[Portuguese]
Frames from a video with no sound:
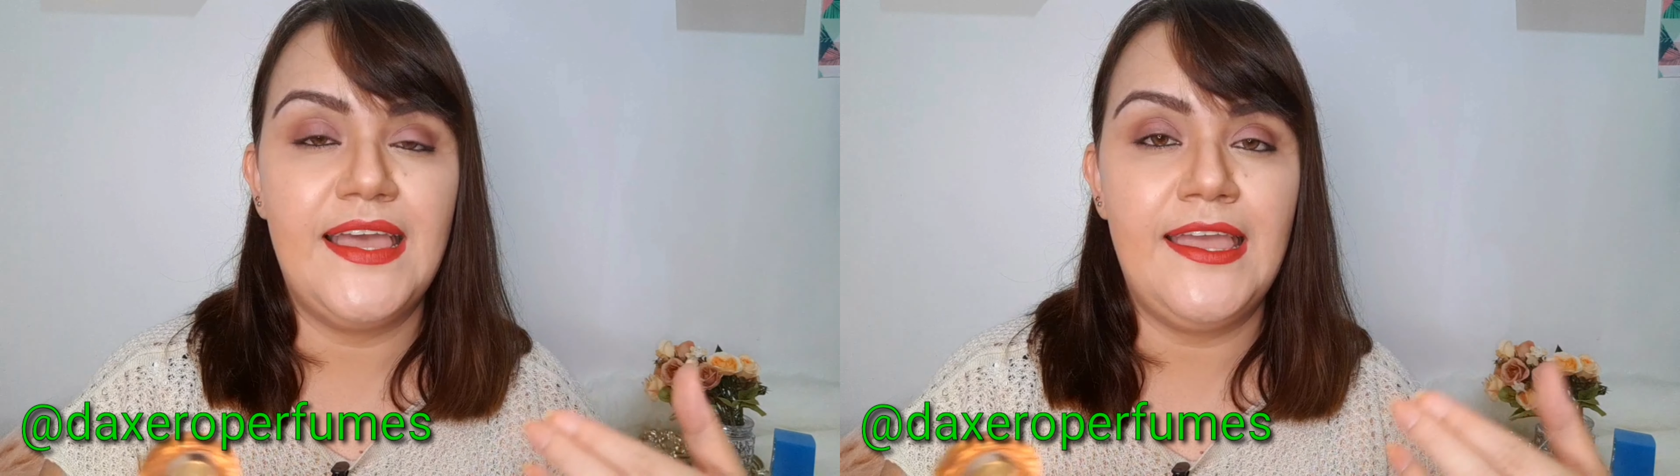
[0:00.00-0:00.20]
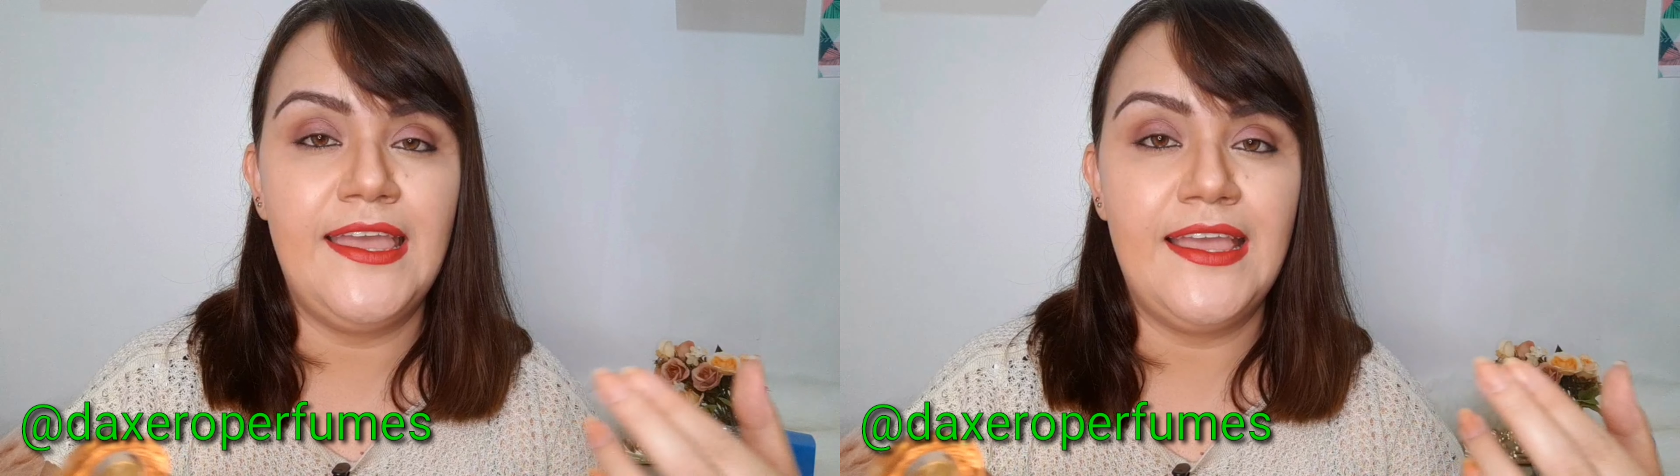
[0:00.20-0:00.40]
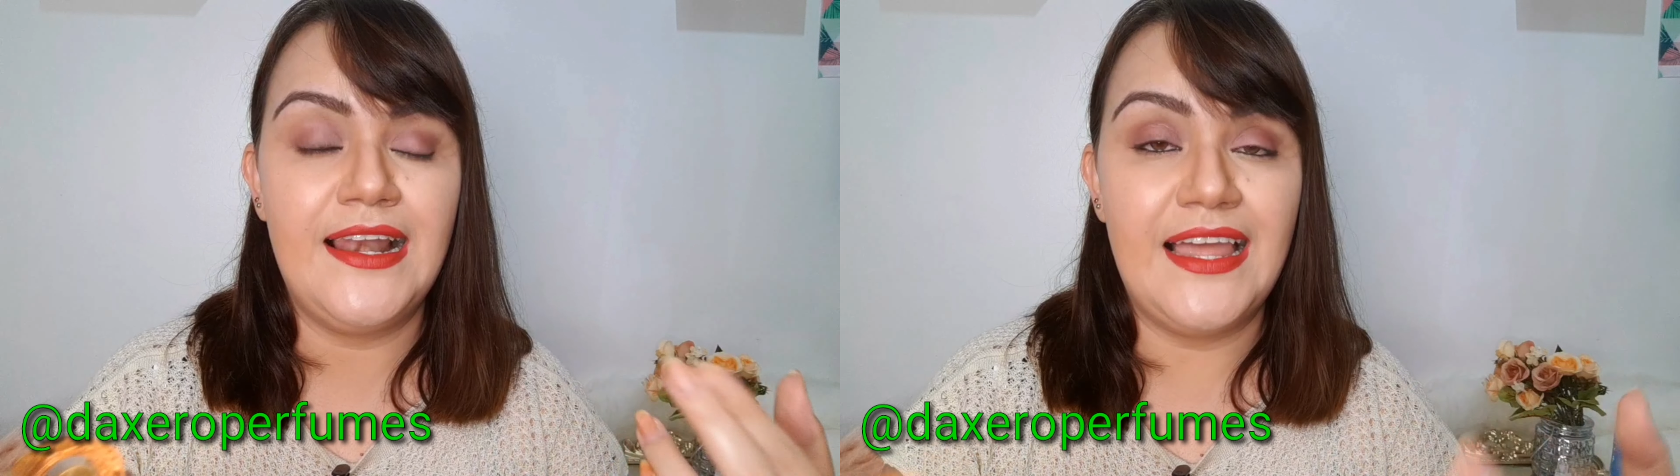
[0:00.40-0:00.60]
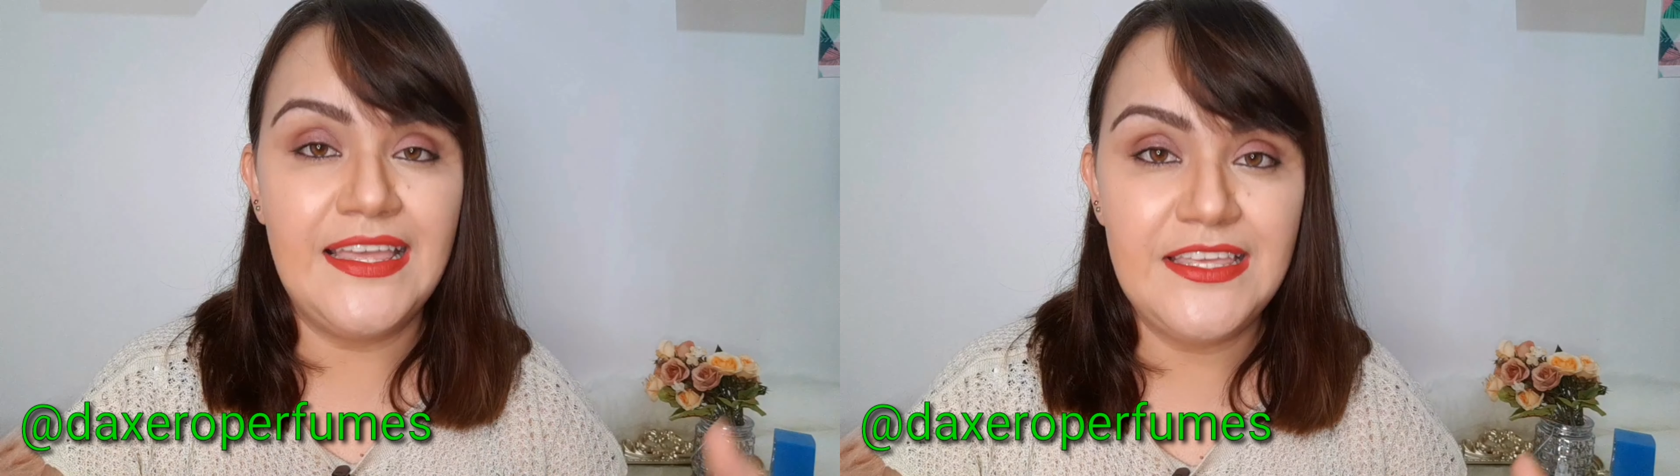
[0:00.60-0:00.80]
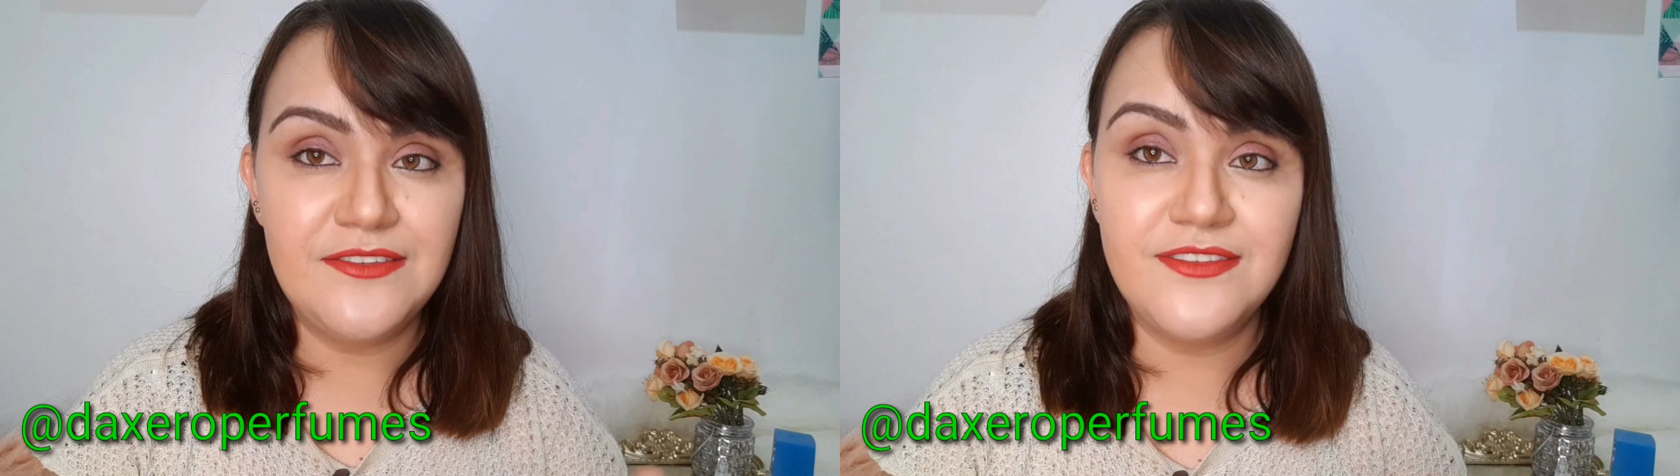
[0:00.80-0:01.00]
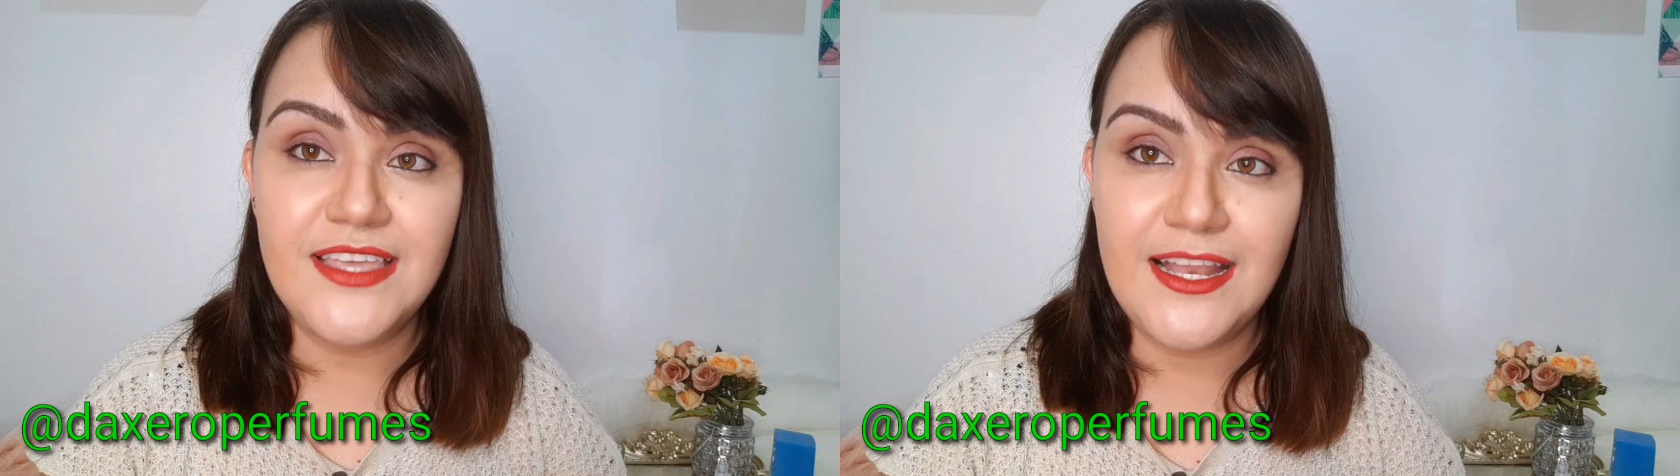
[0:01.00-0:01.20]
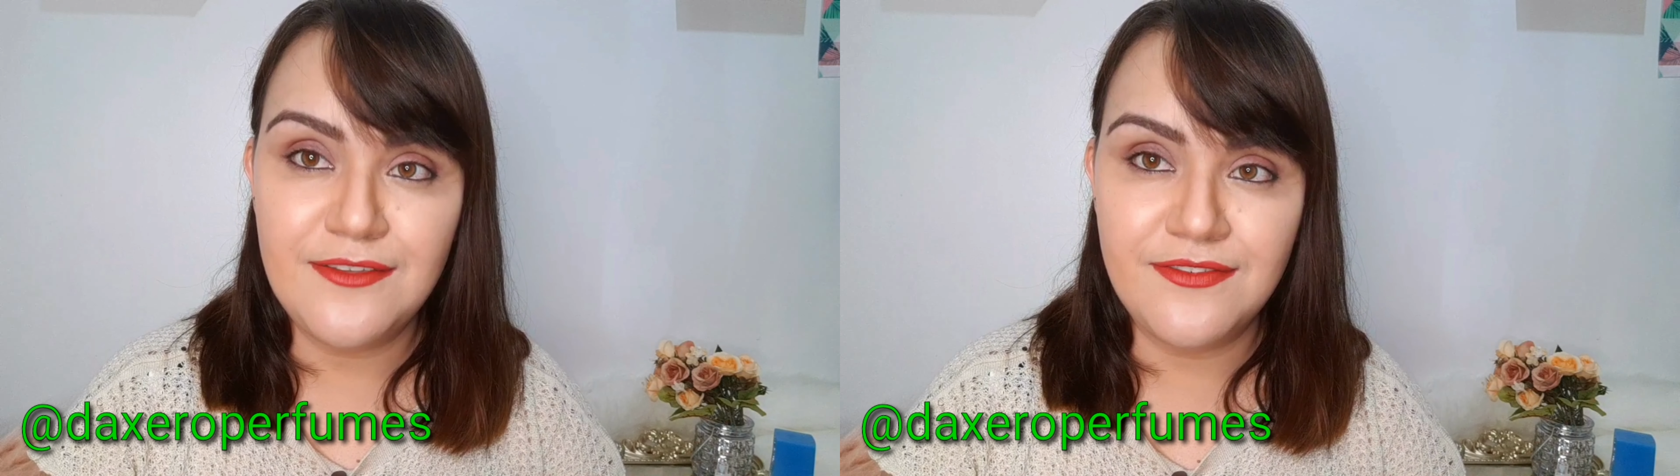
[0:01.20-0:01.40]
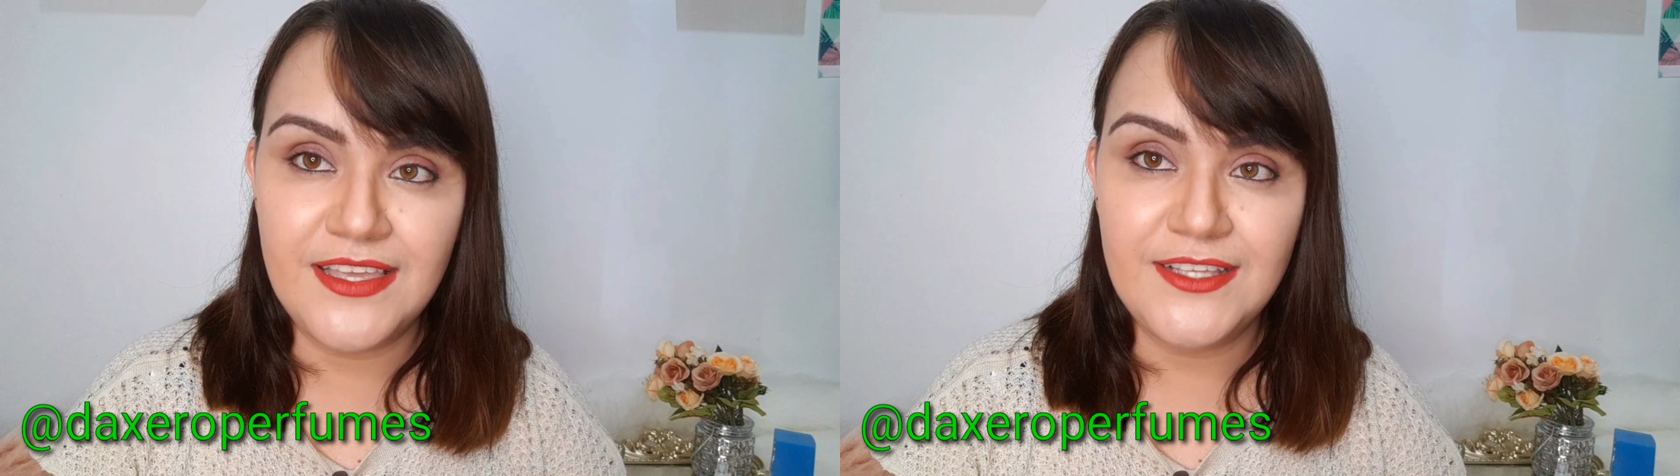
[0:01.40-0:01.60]
é, La Rive,
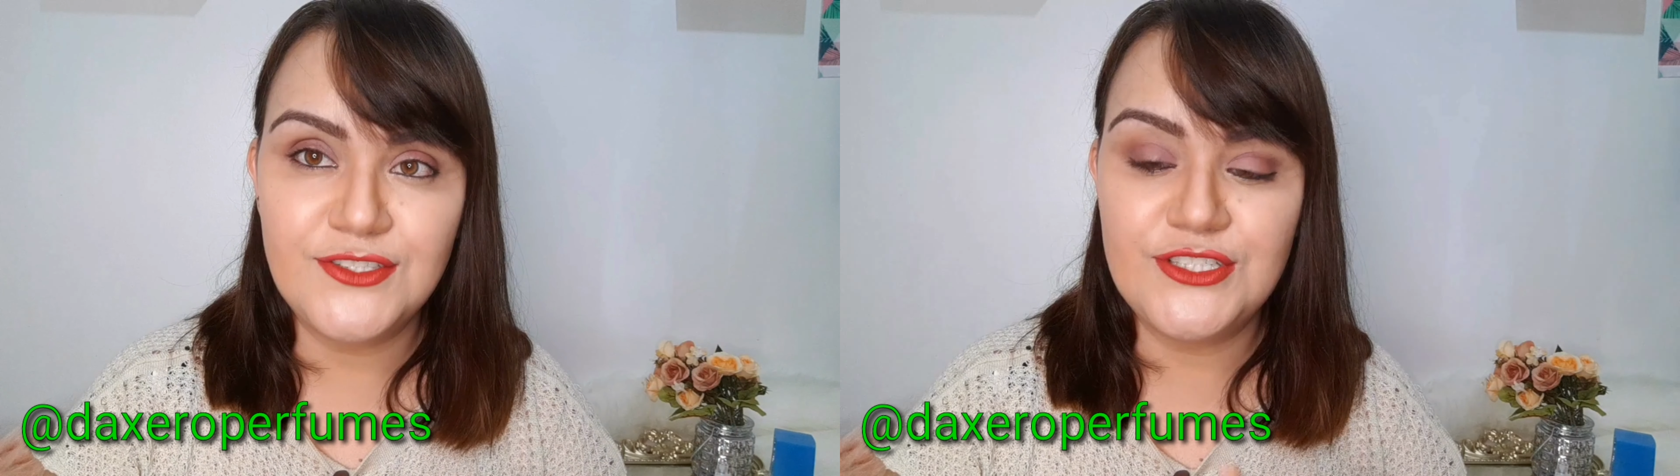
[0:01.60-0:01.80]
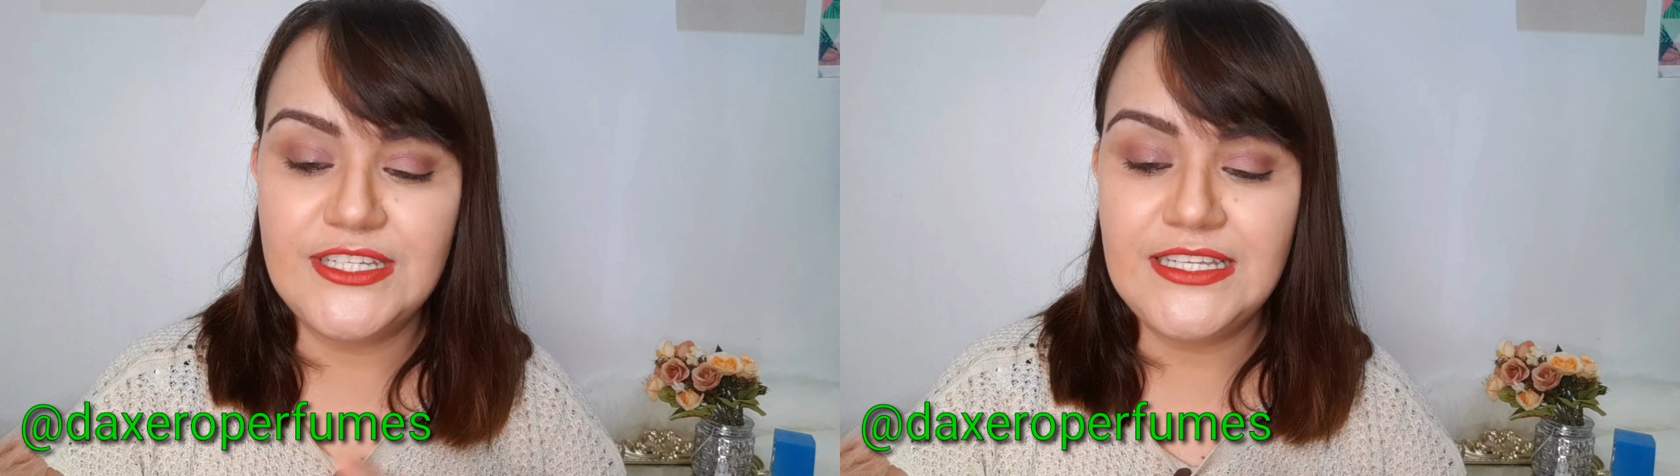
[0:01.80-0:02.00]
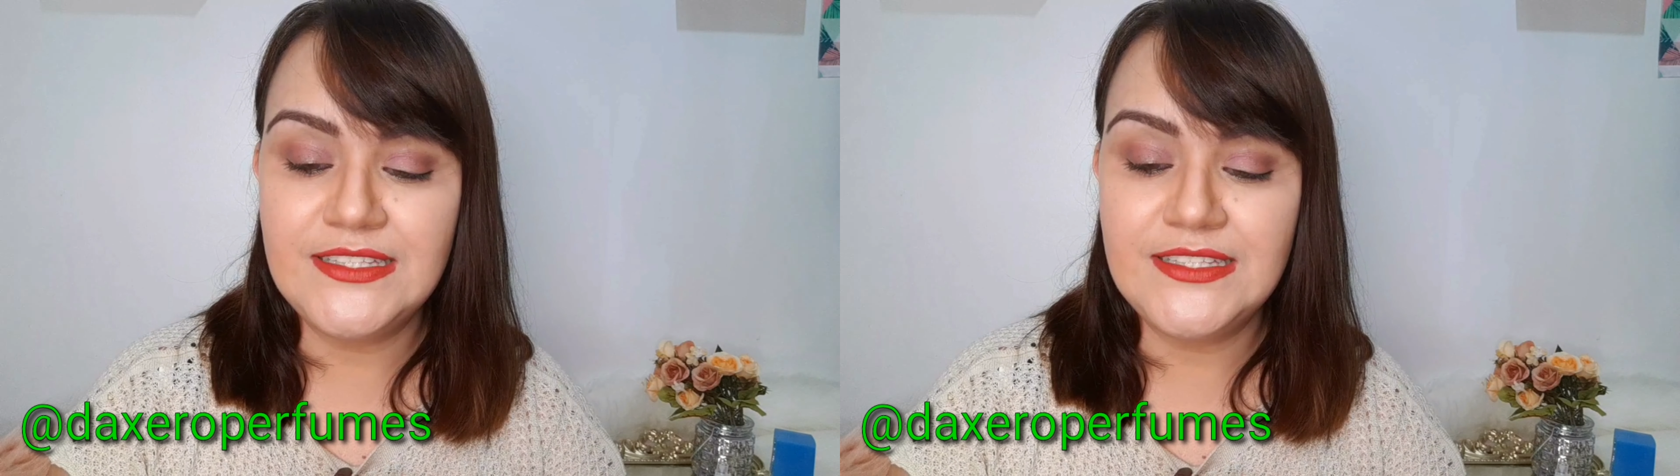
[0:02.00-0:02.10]
ele vende.